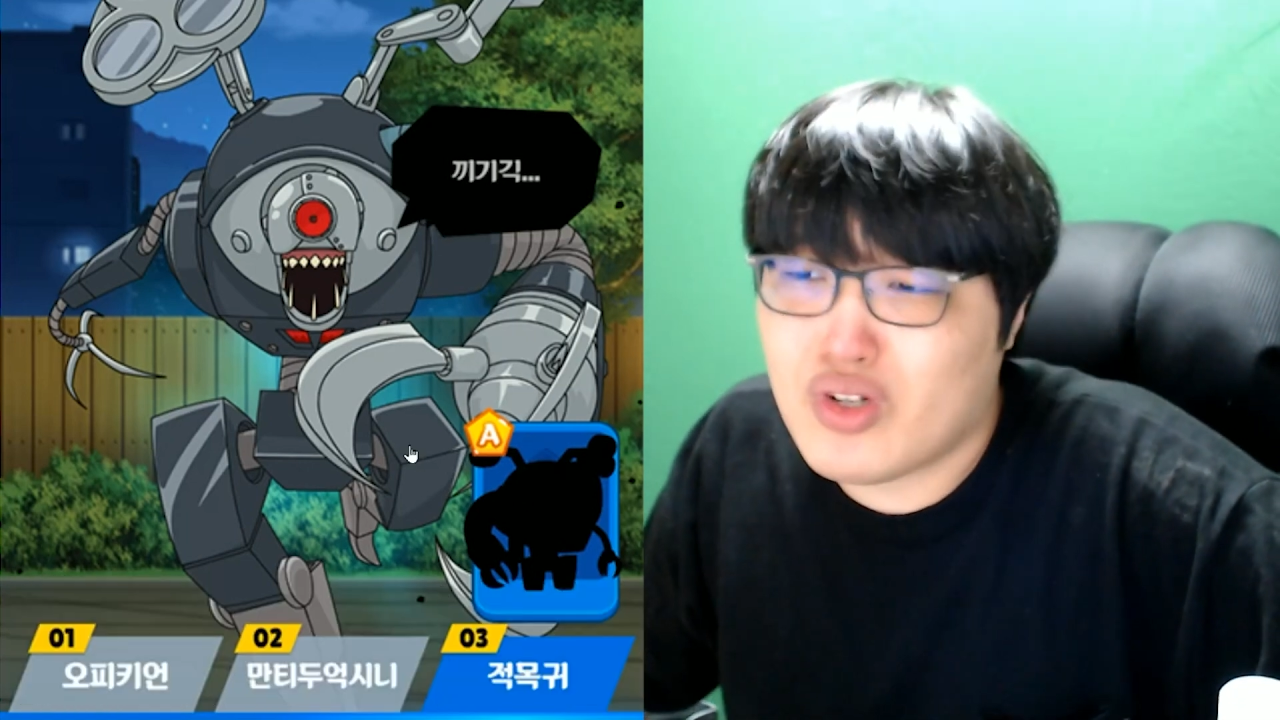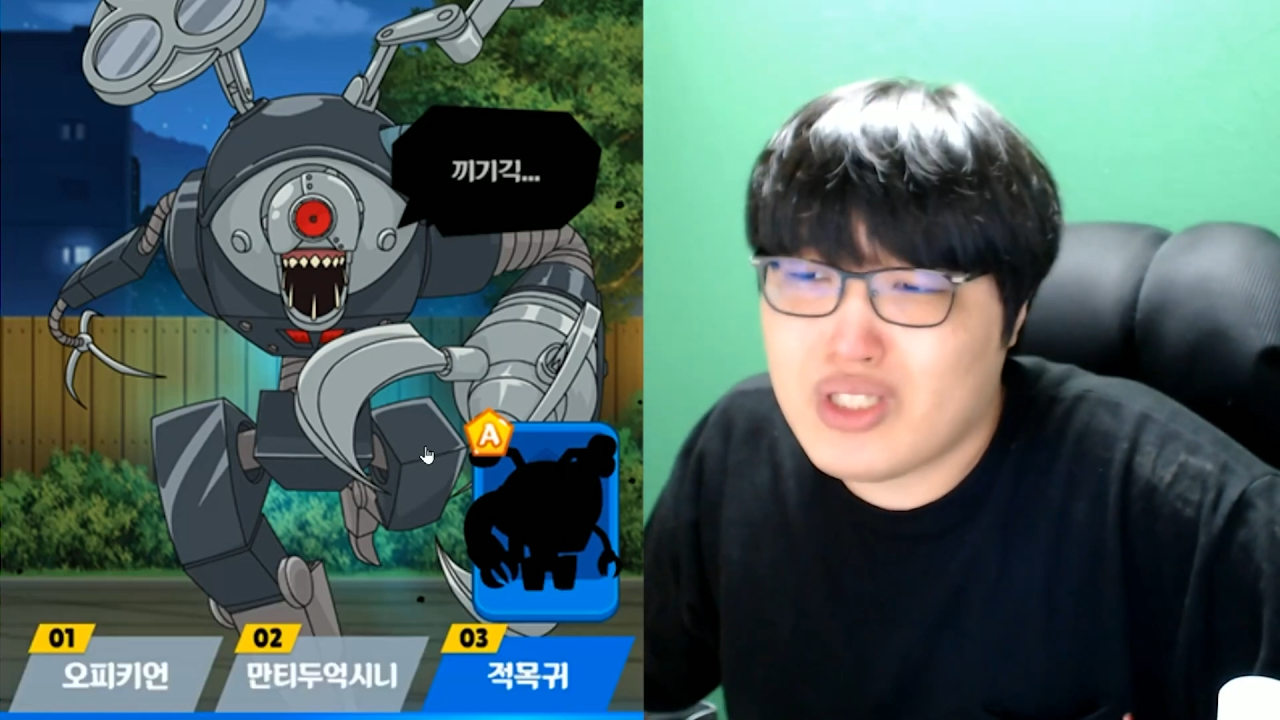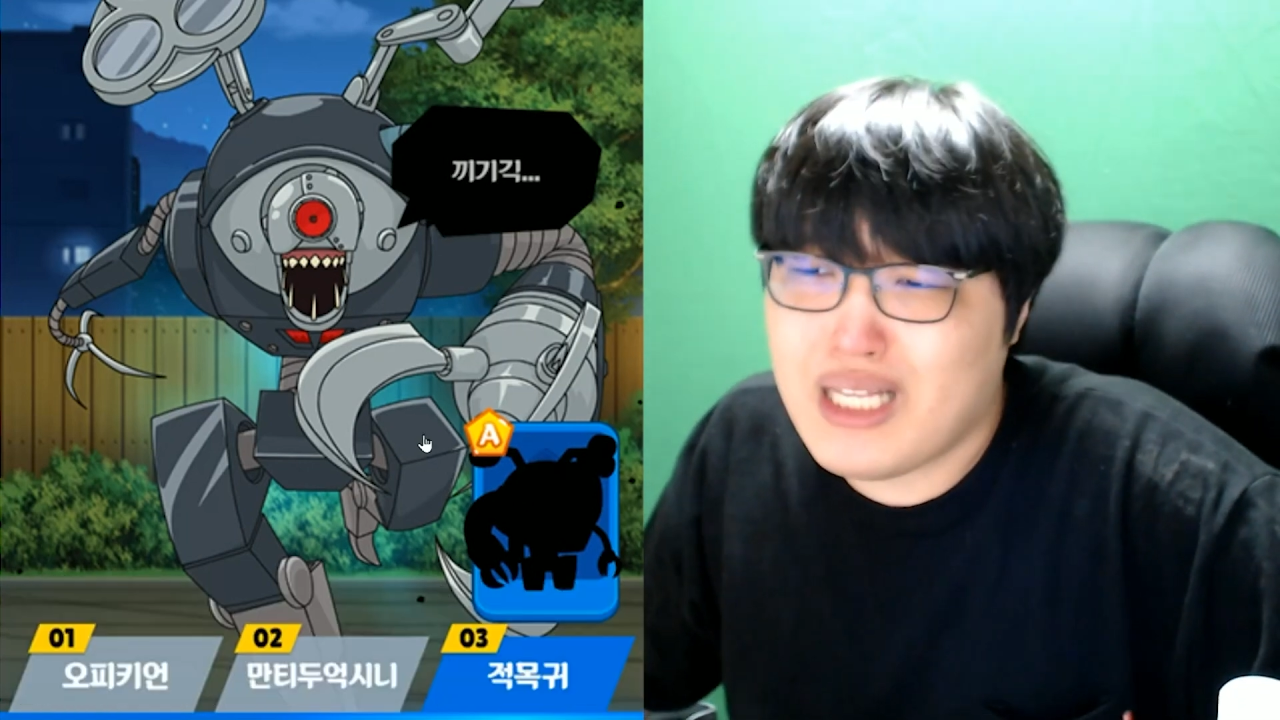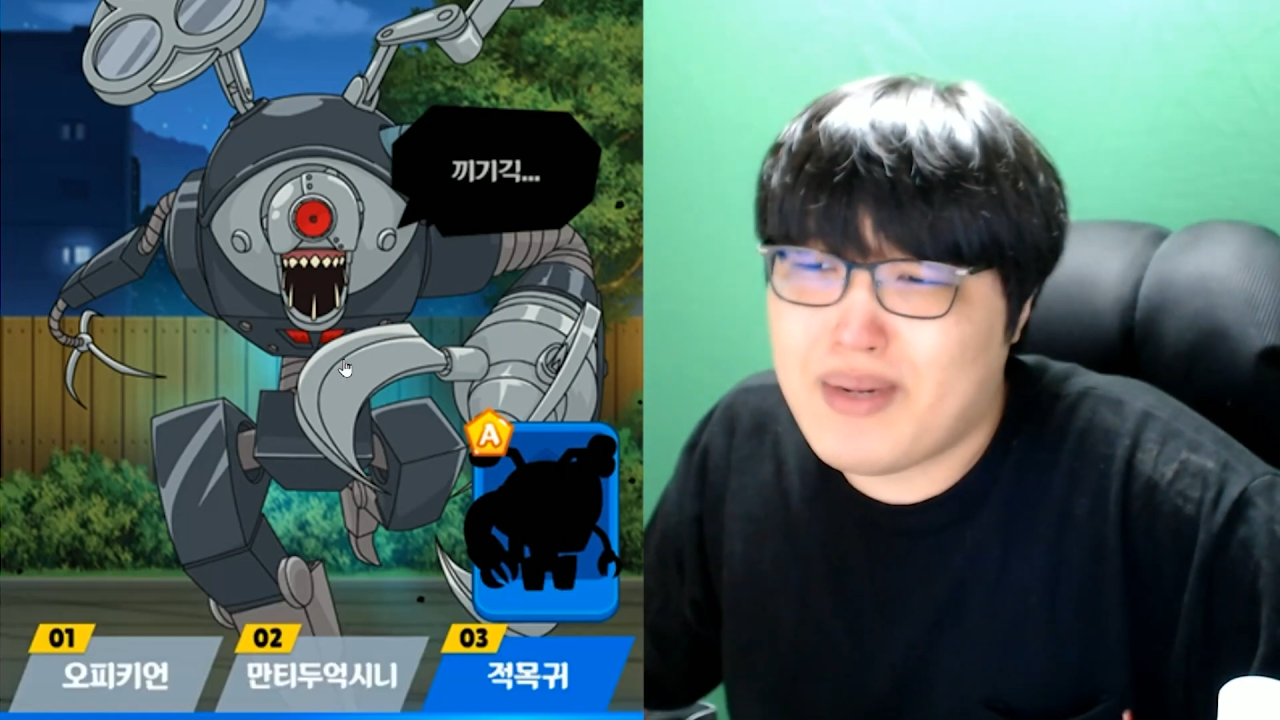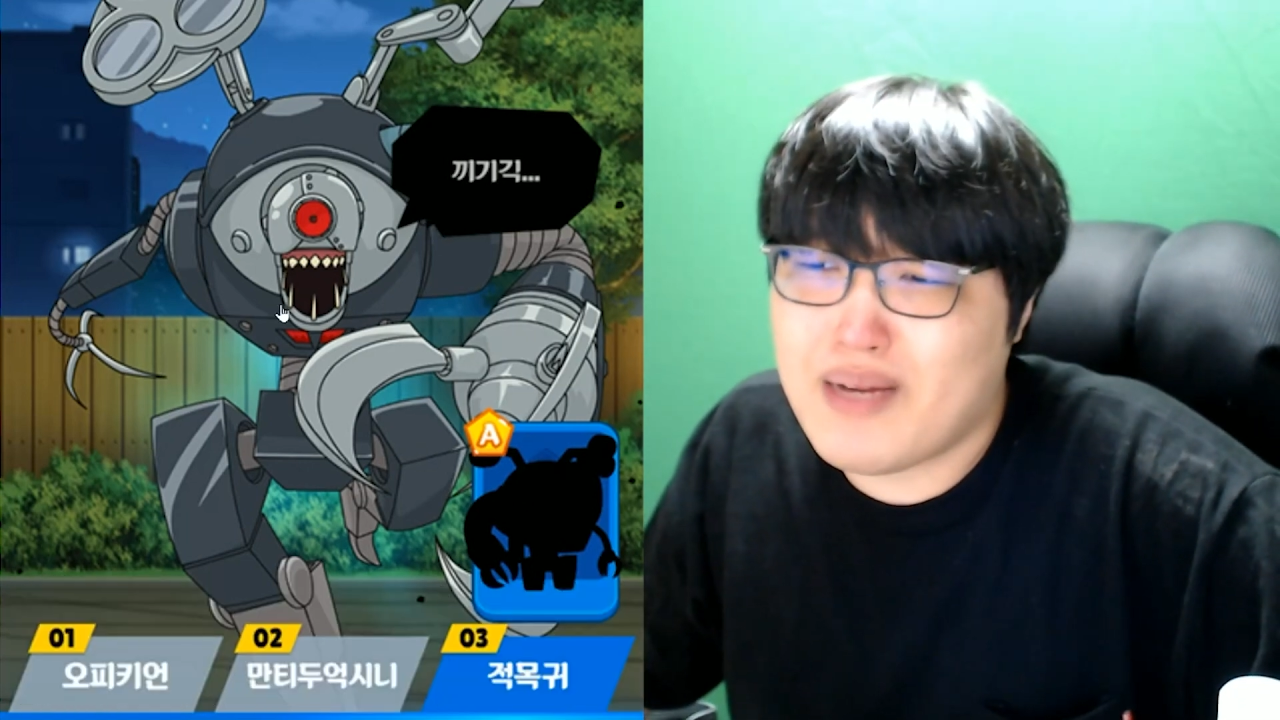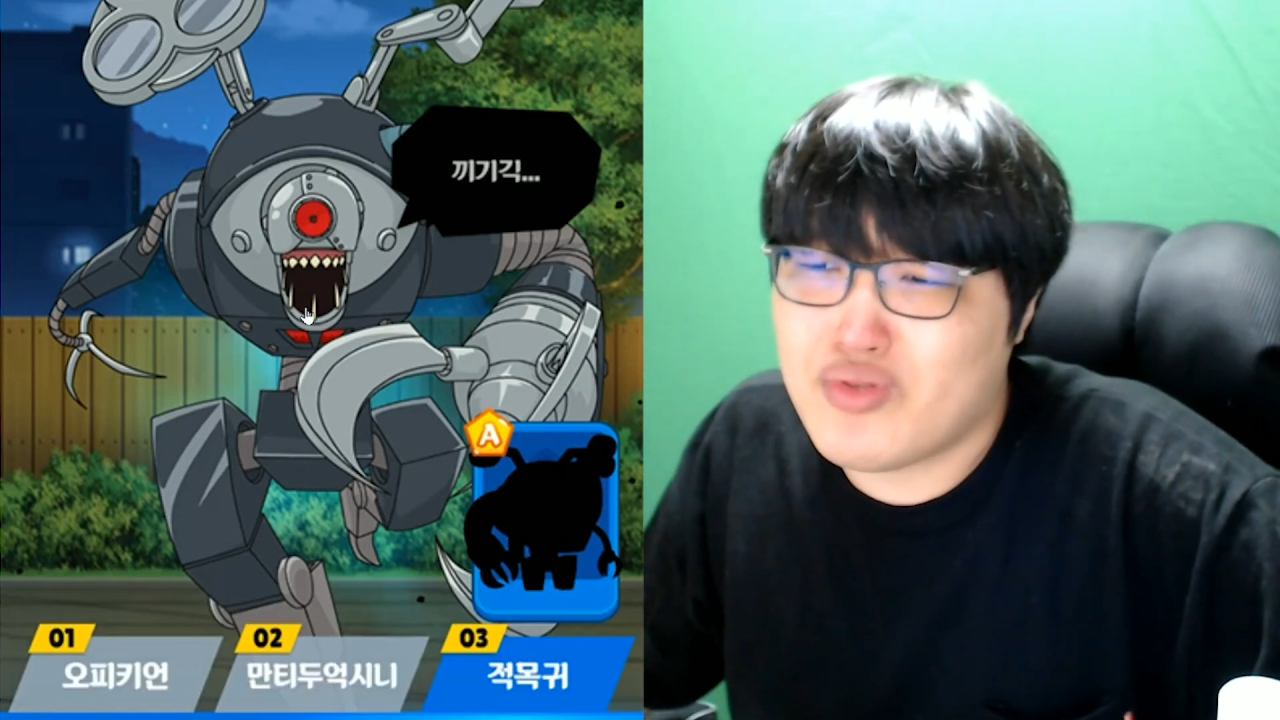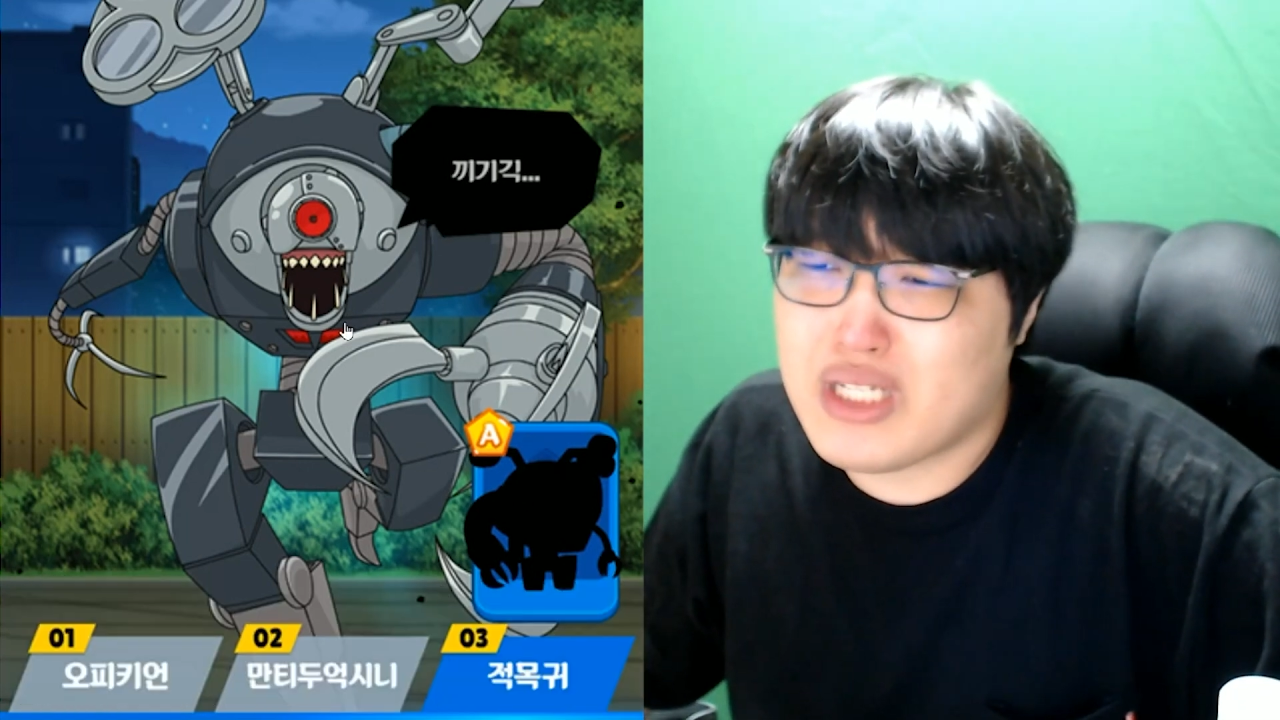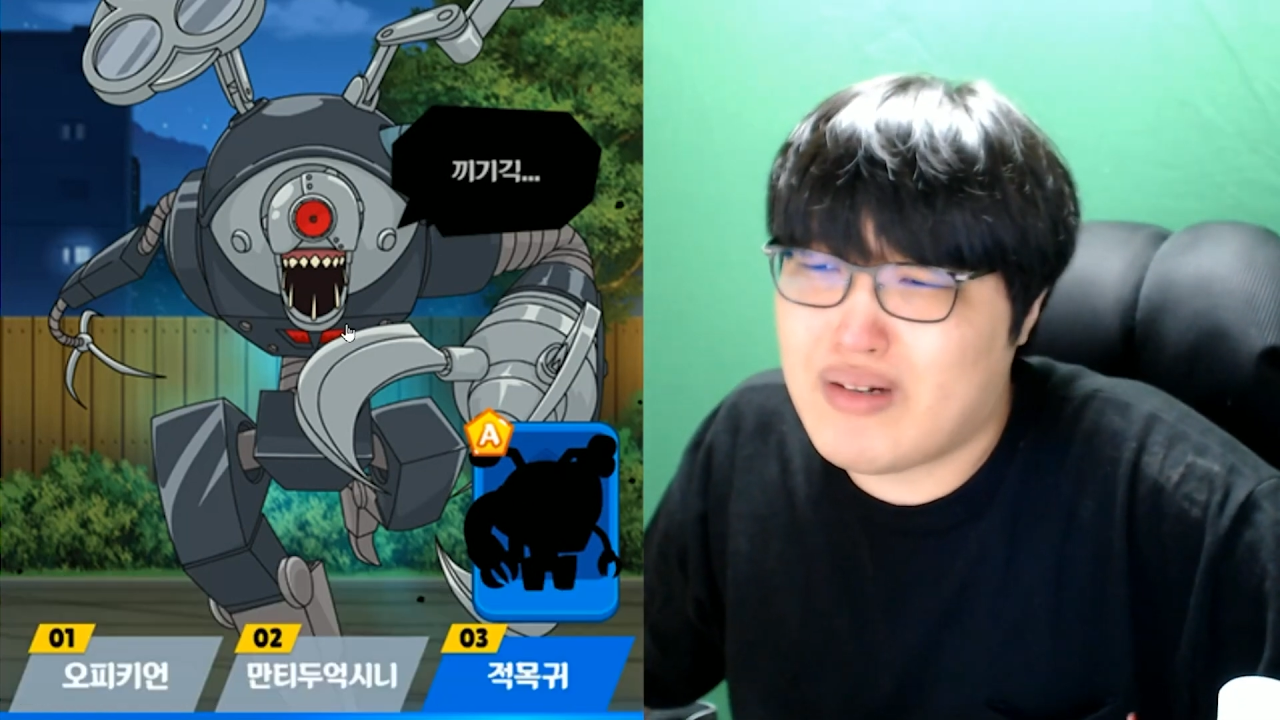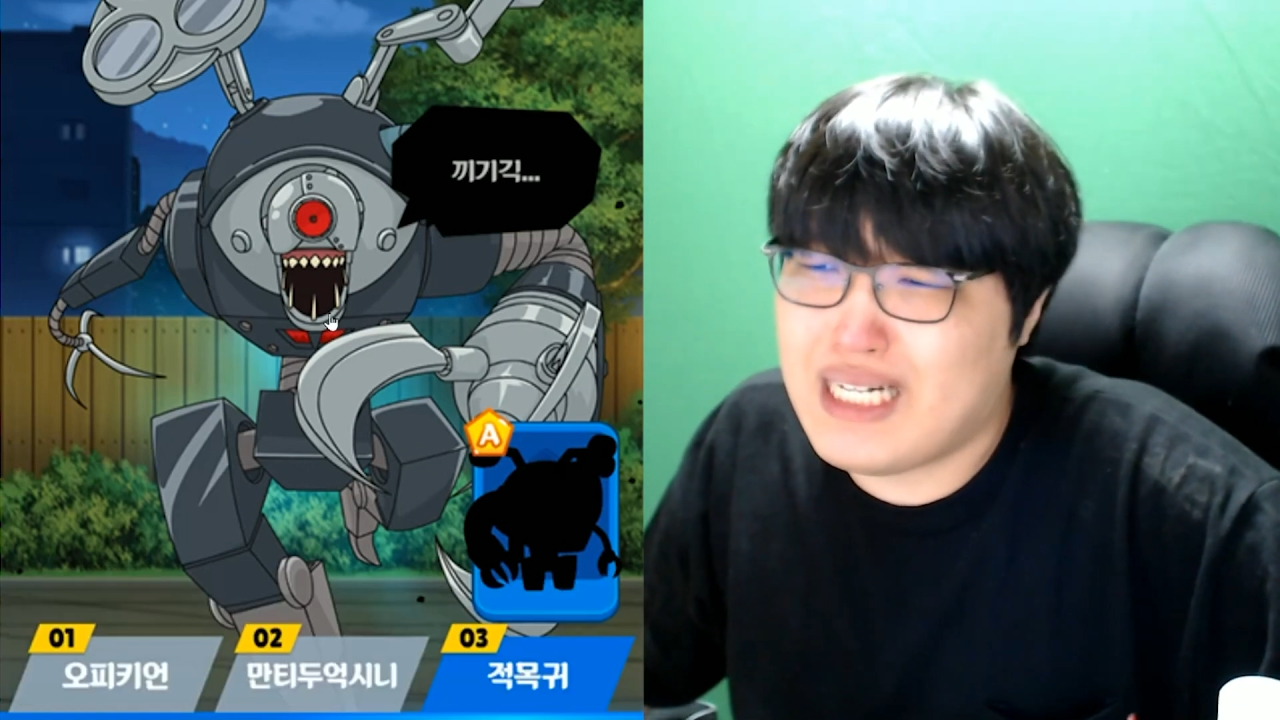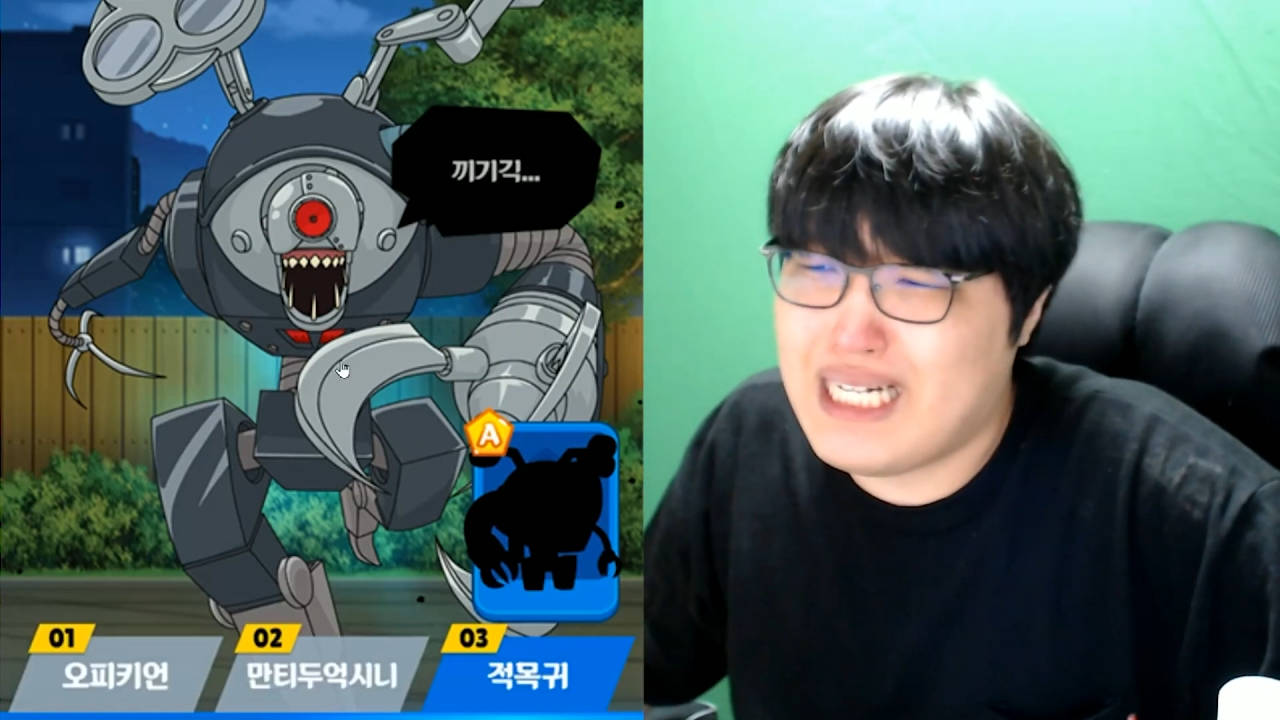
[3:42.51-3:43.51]
뜨다 말이야
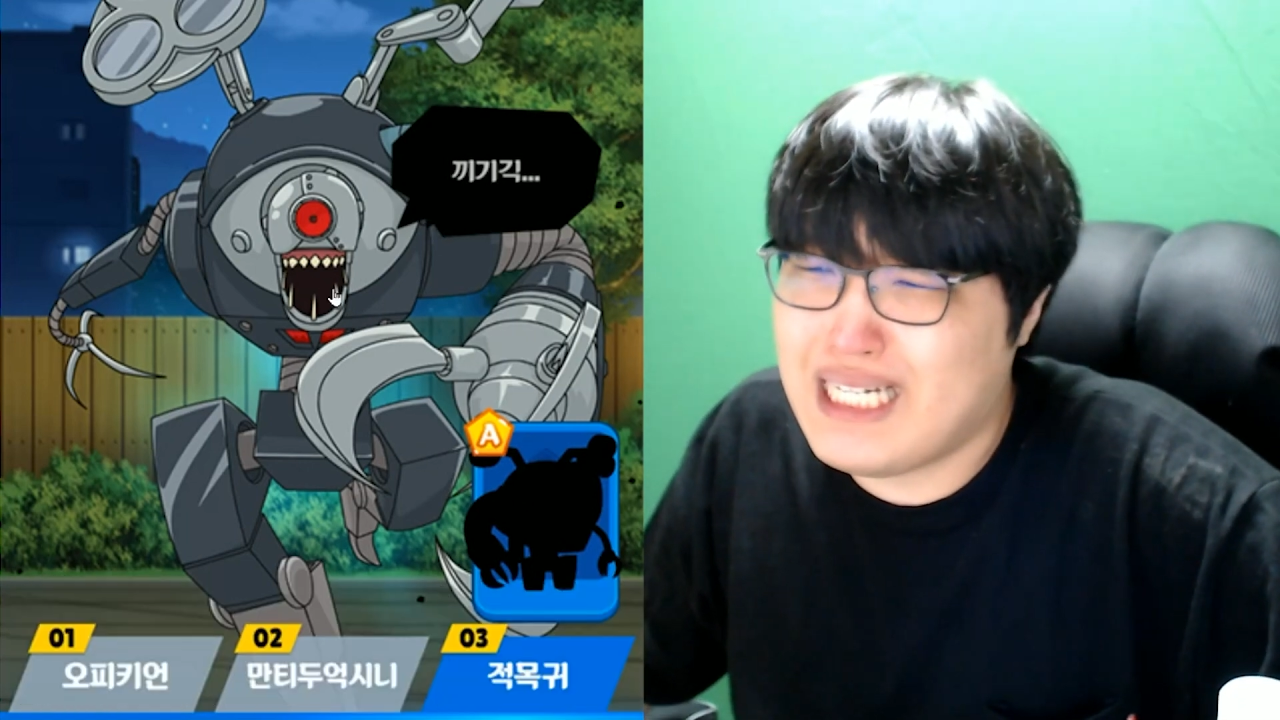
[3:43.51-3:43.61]
무서워